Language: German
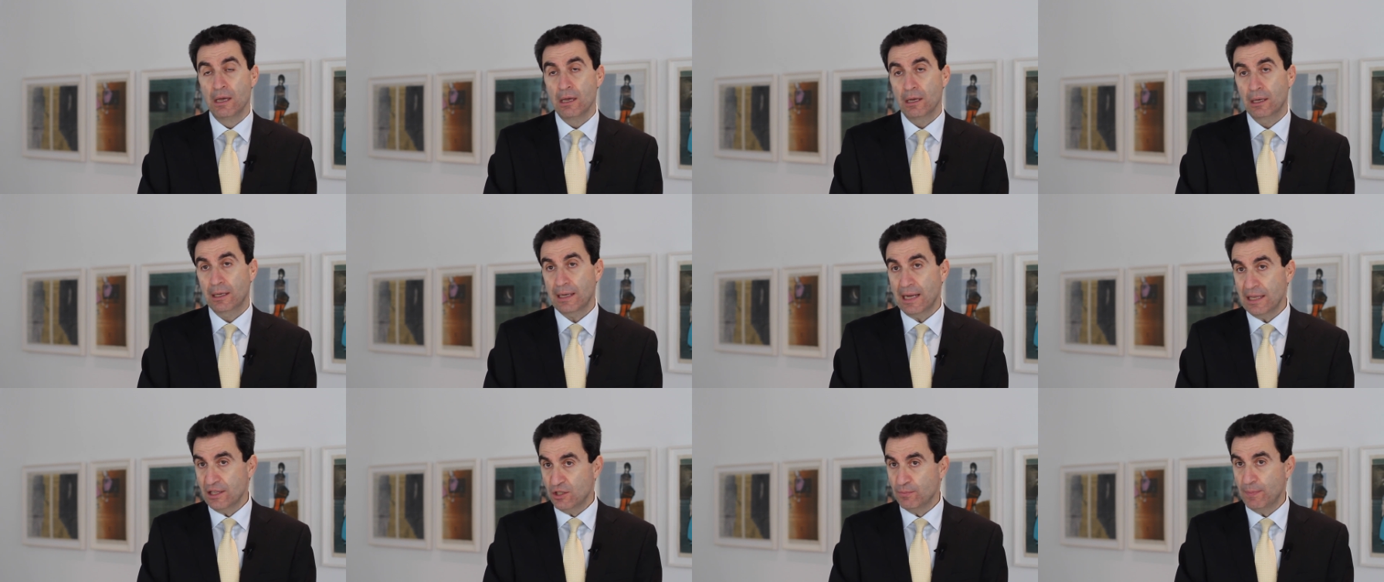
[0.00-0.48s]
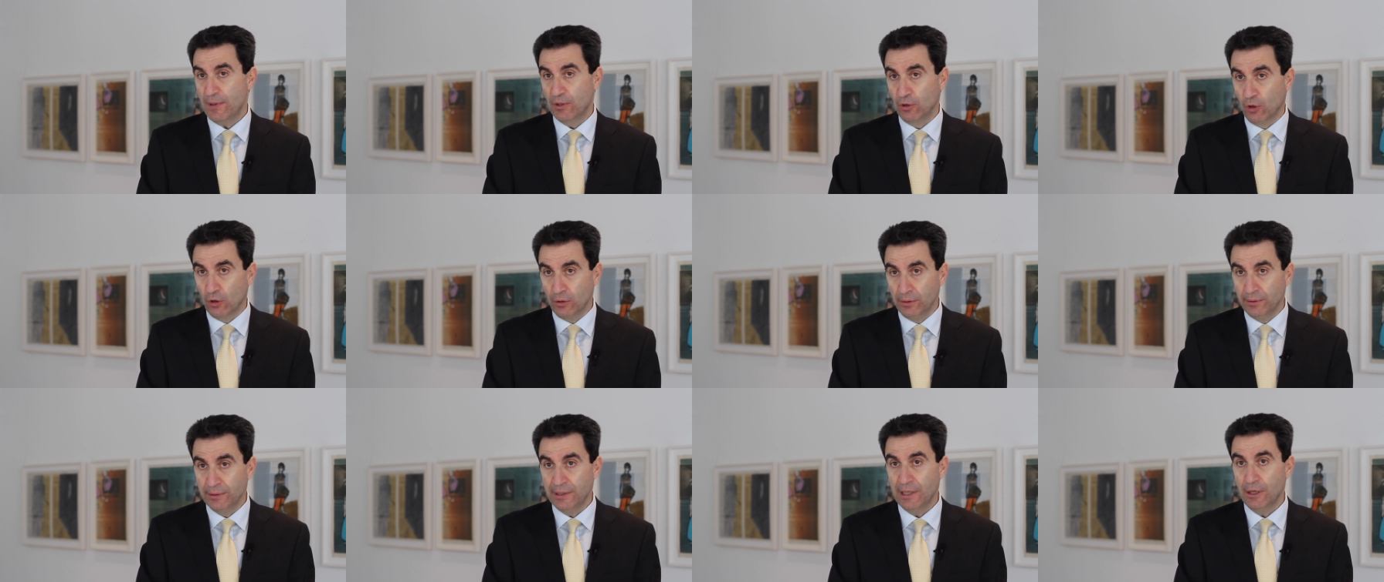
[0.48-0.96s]
ganz
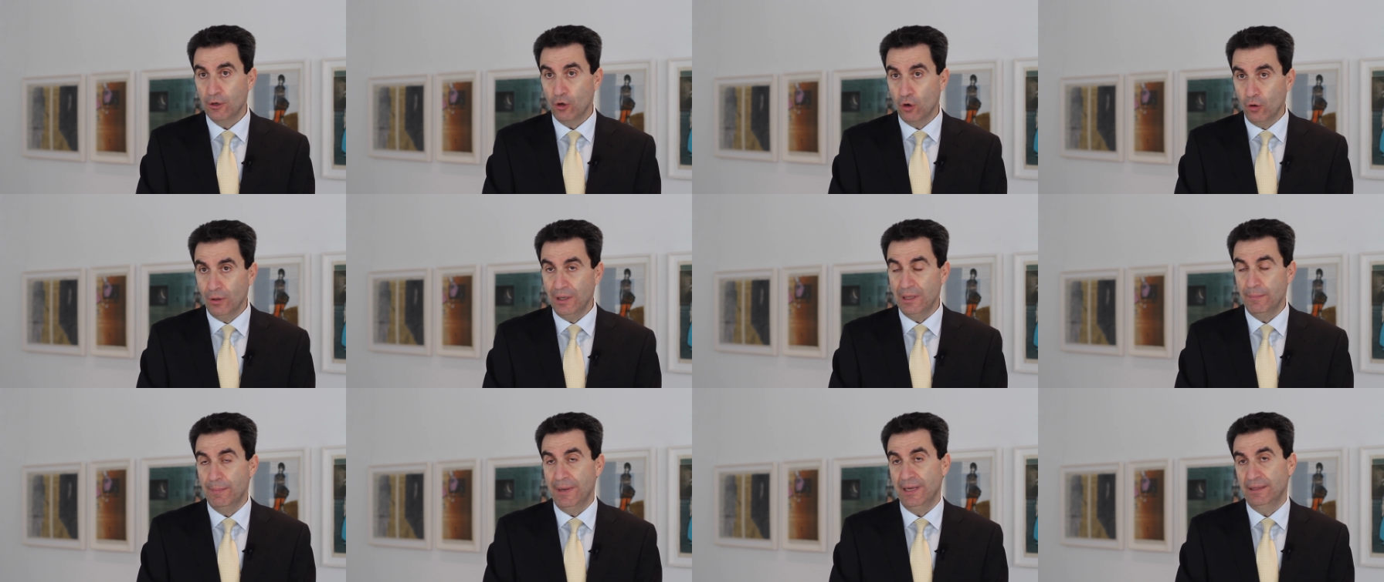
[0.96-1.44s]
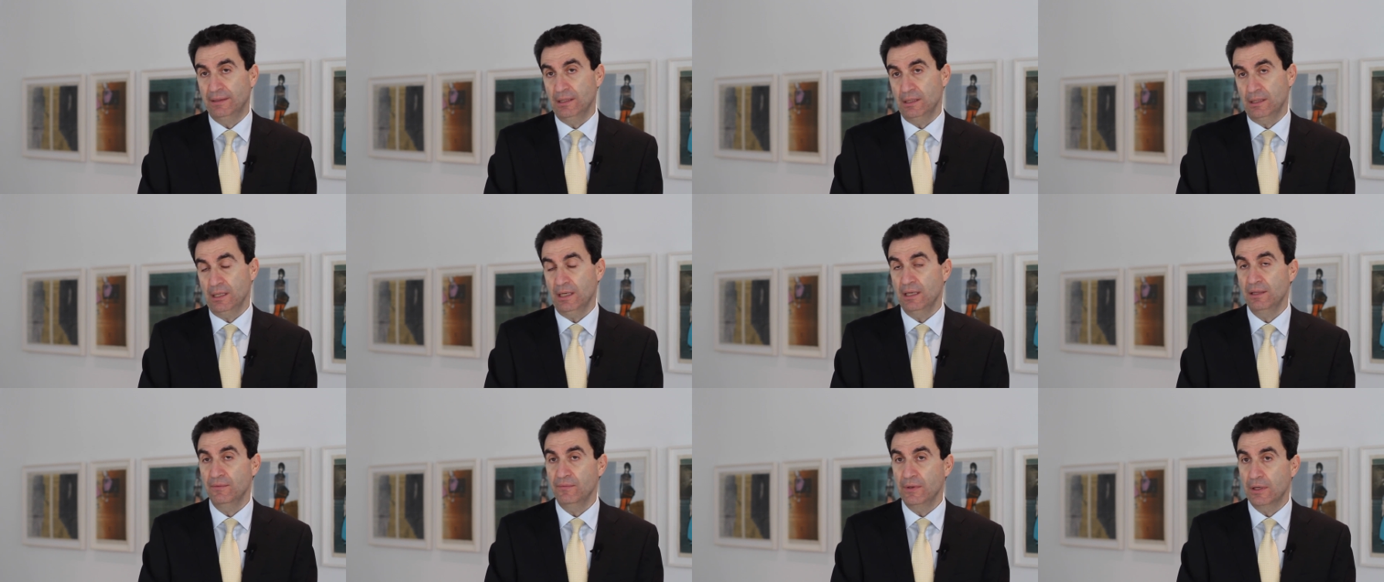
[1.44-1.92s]
bedeutende Rolle bei
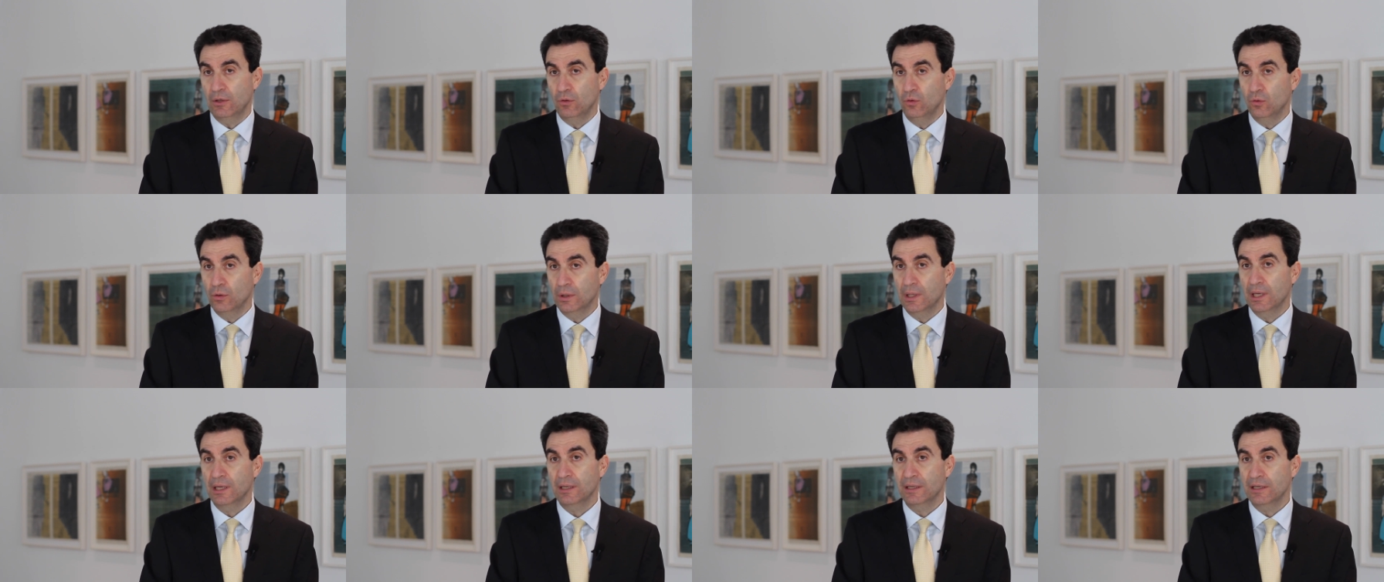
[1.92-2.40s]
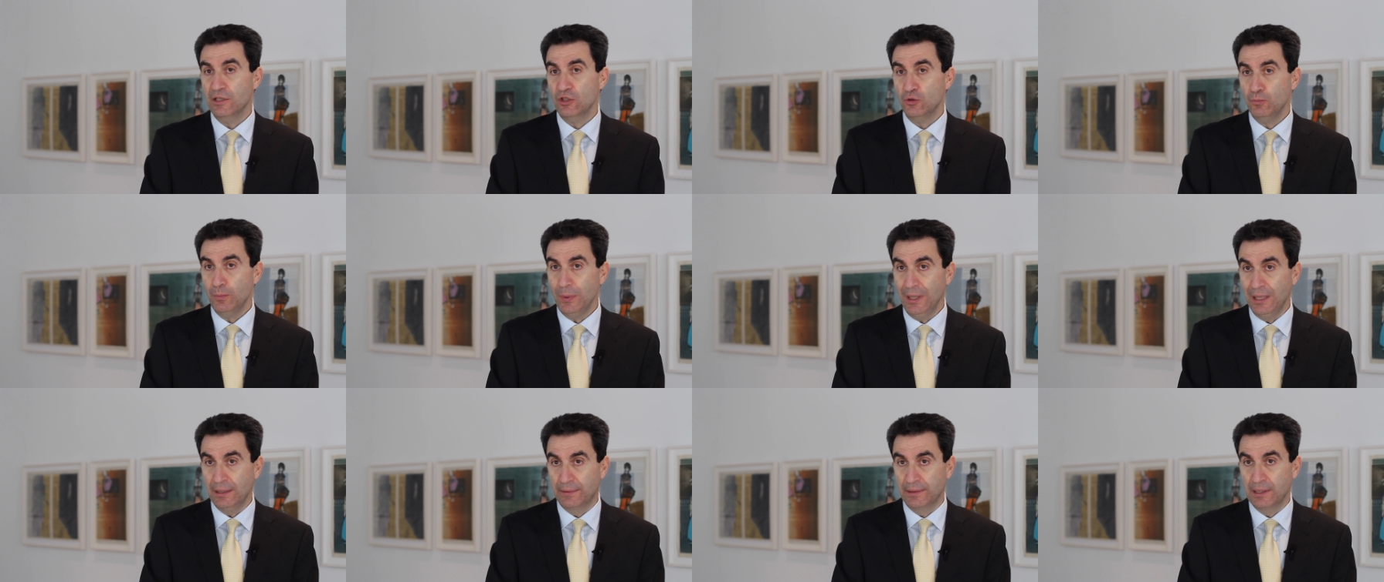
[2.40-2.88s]
dieser Entwicklung
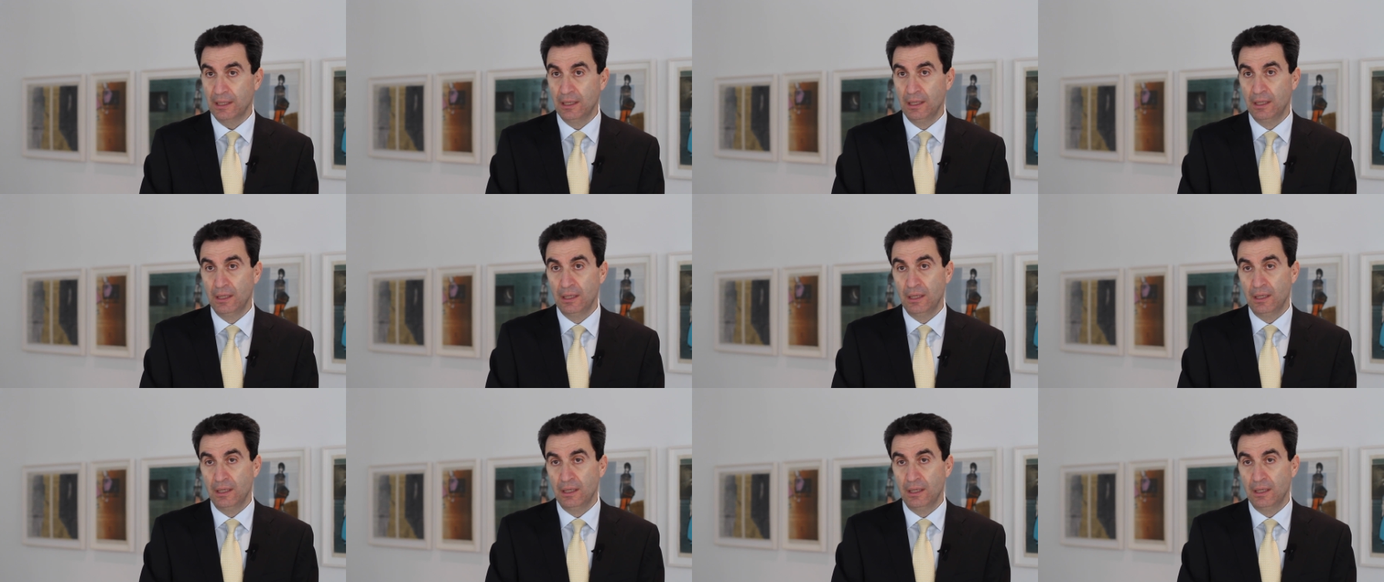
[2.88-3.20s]
gespielt.